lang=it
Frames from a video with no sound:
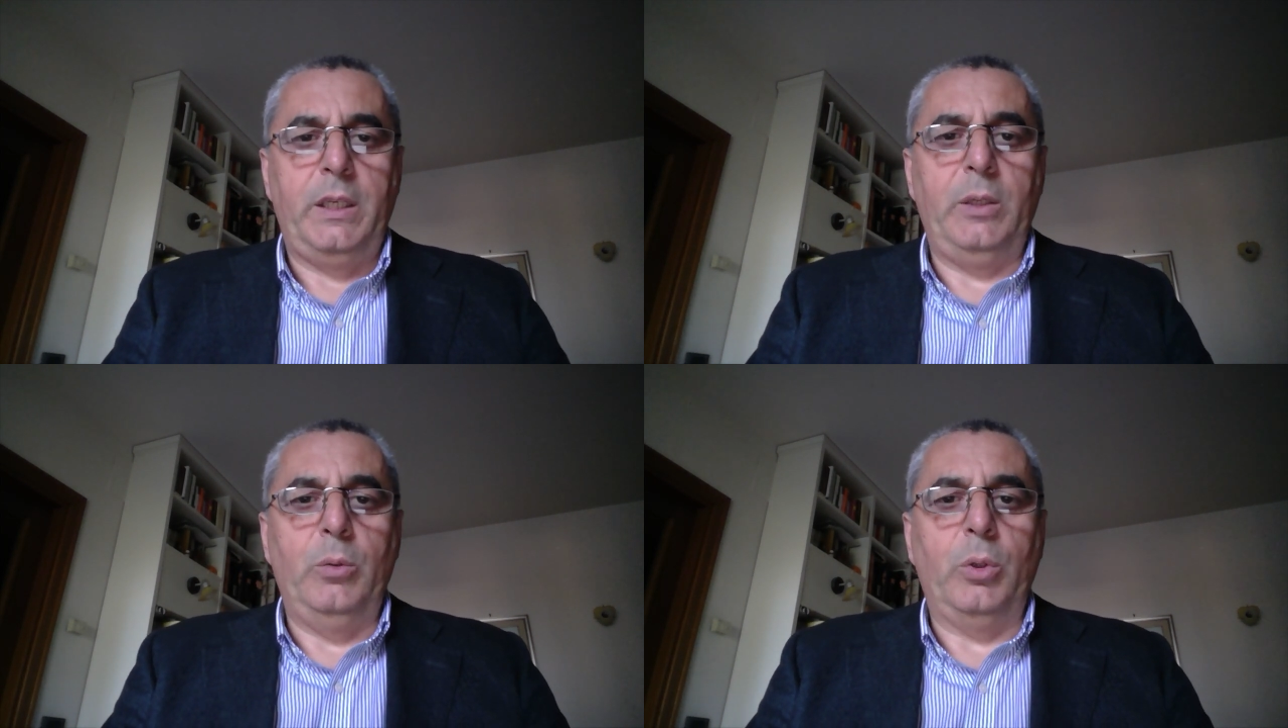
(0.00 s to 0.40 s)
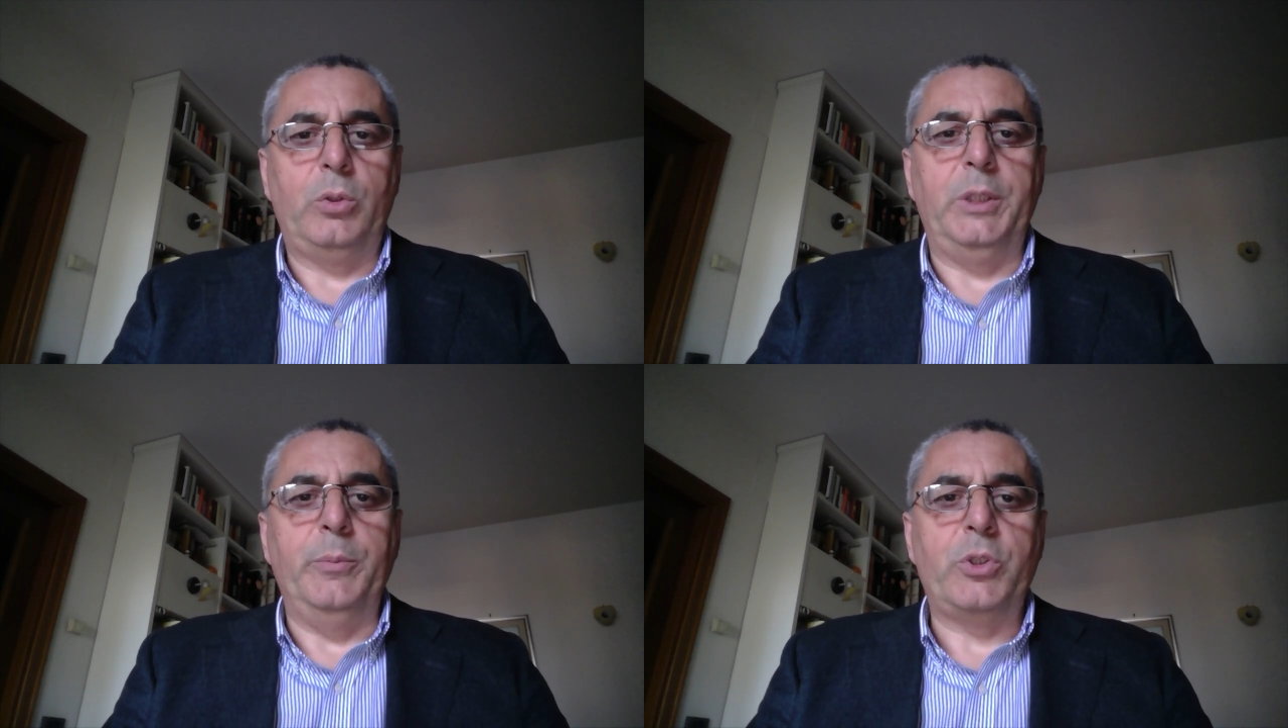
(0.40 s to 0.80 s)
in un
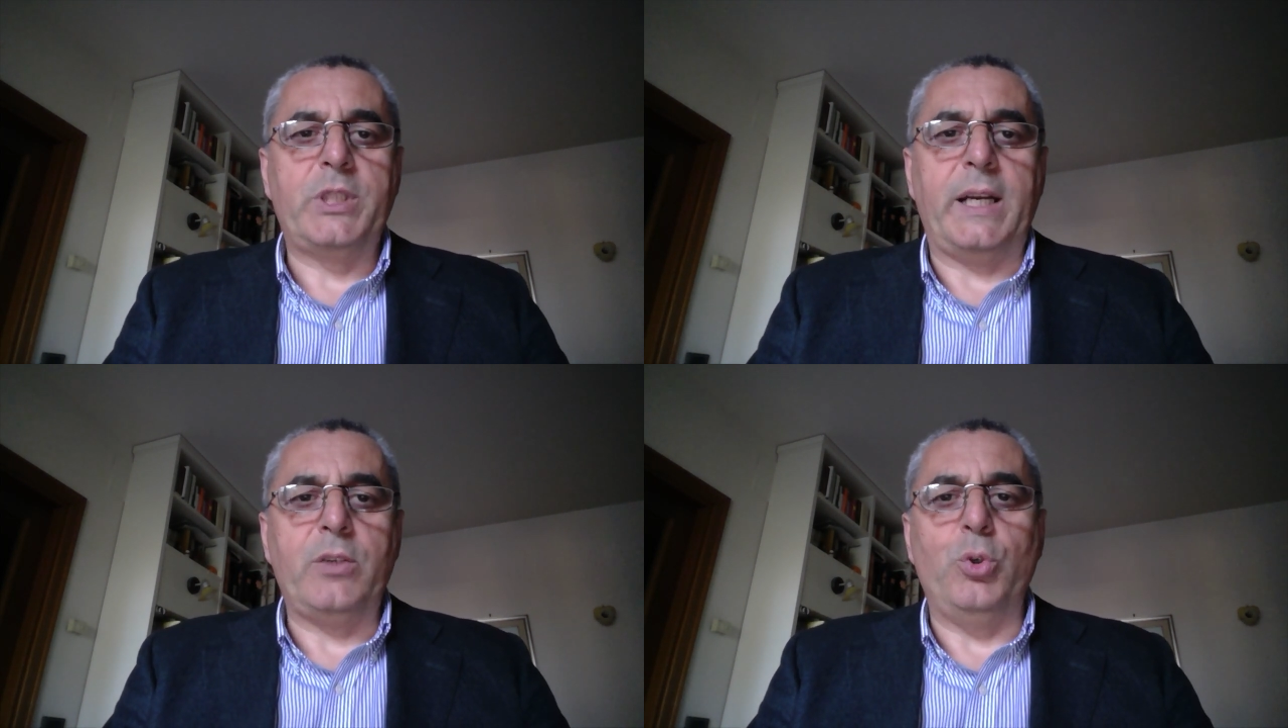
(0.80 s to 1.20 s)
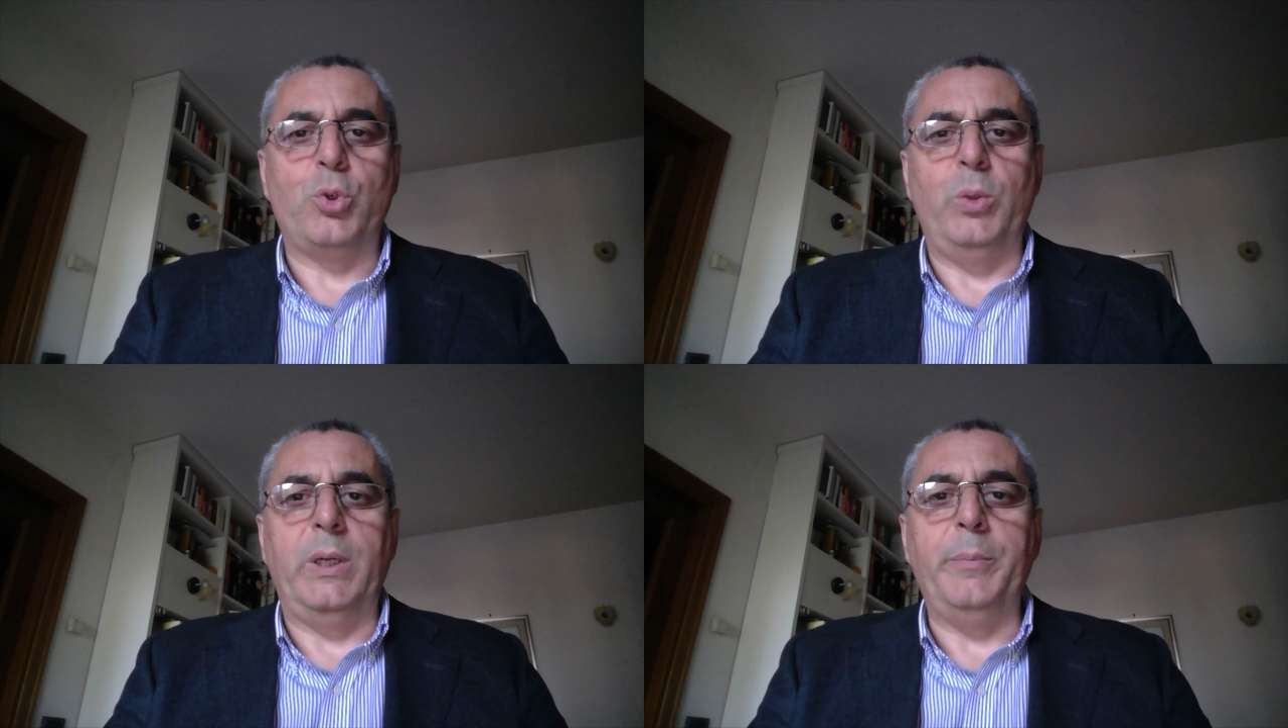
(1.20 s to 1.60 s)
ottimo saggio
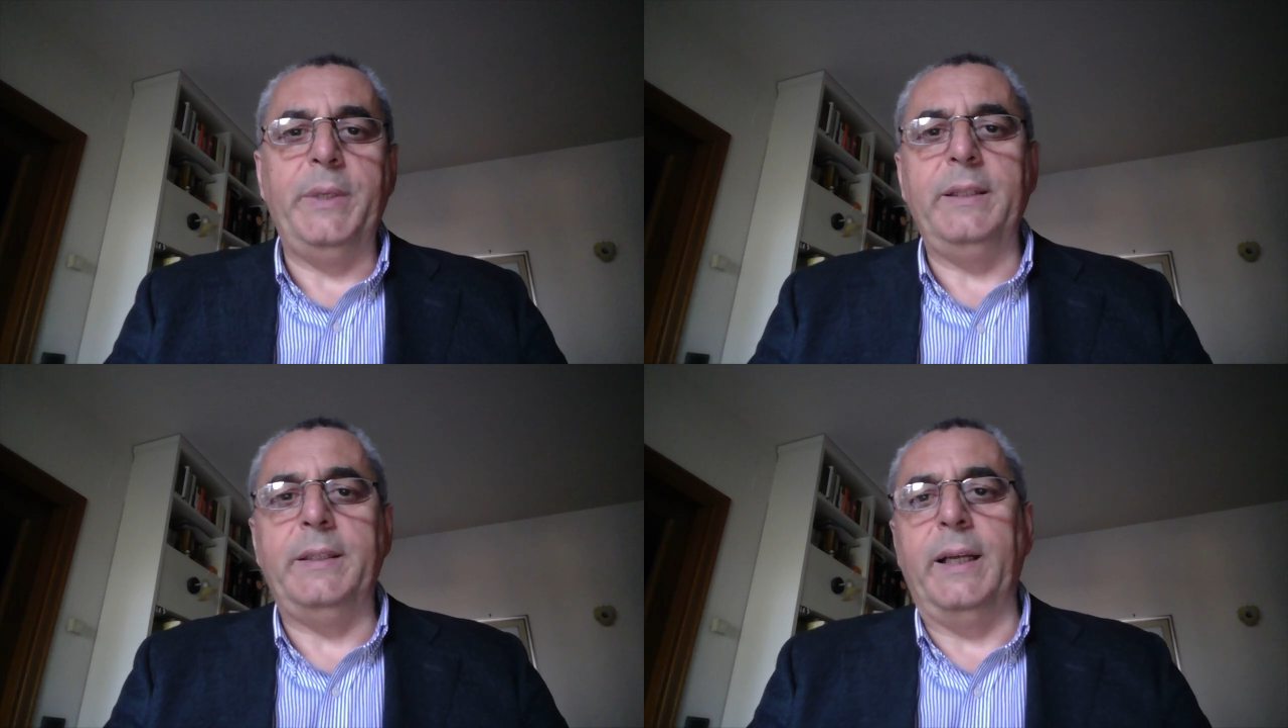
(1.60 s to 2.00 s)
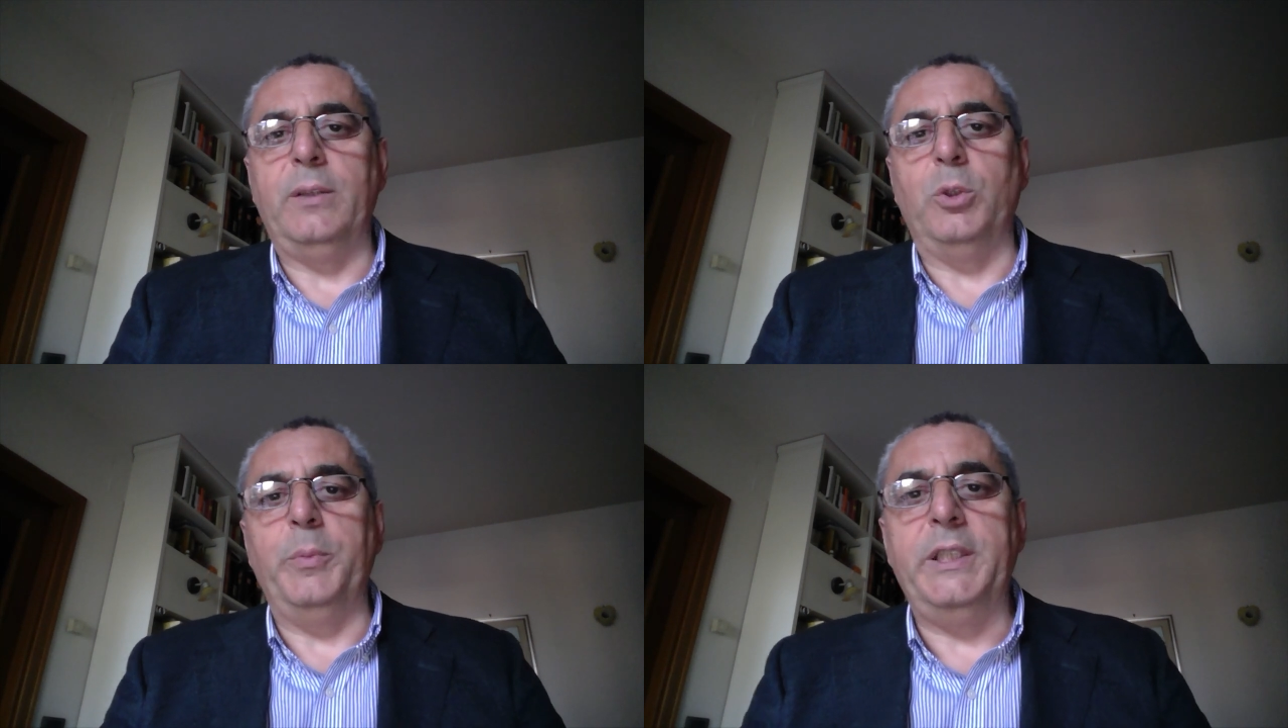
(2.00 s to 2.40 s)
sull'ambiente
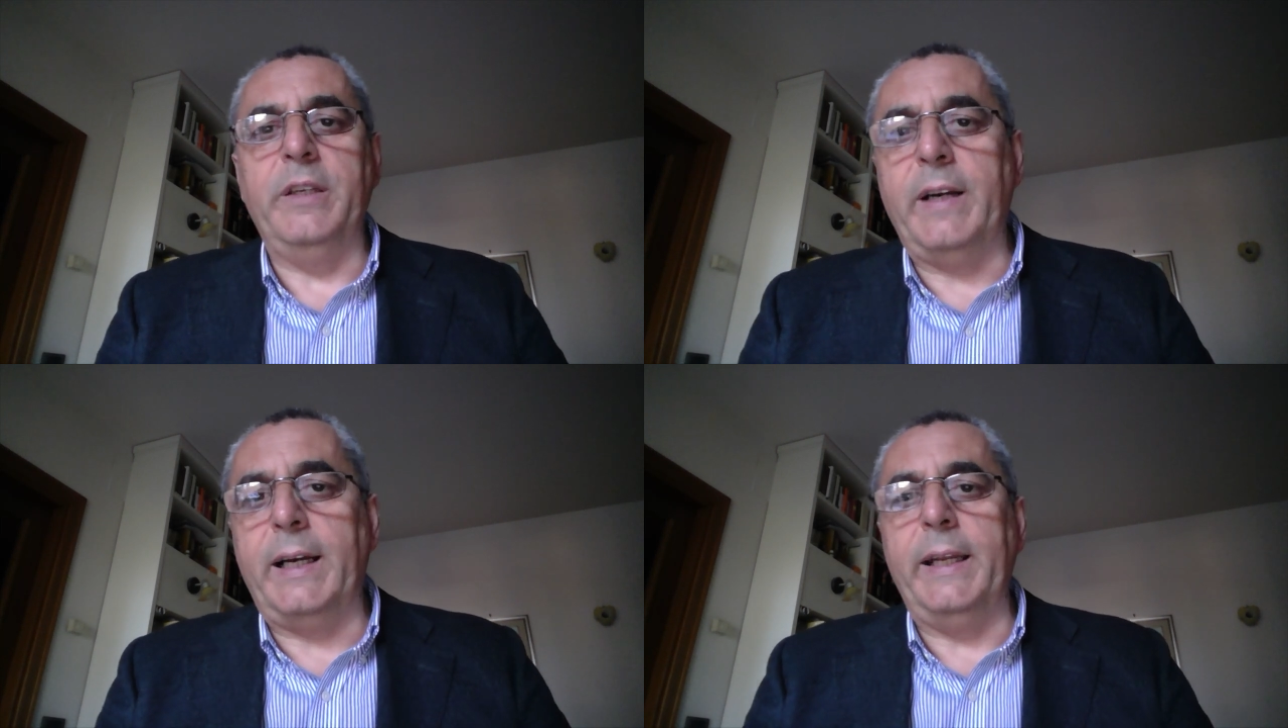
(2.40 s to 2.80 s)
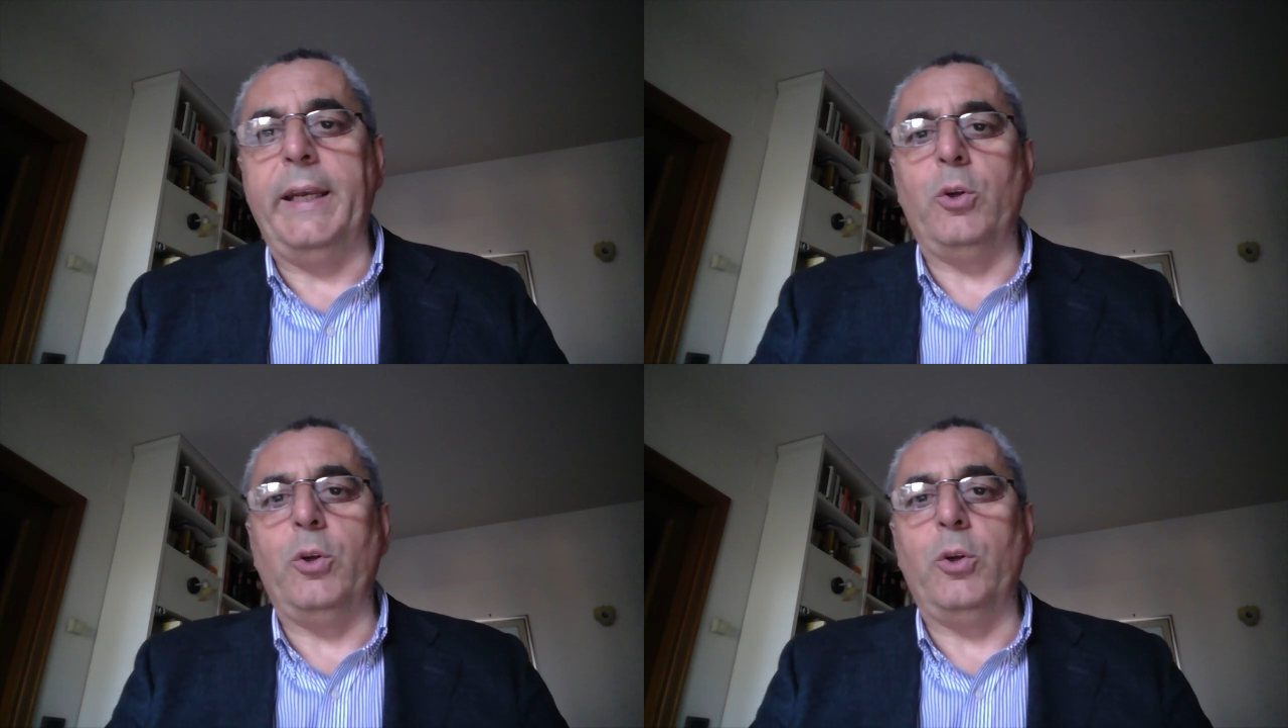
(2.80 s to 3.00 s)
alto medievale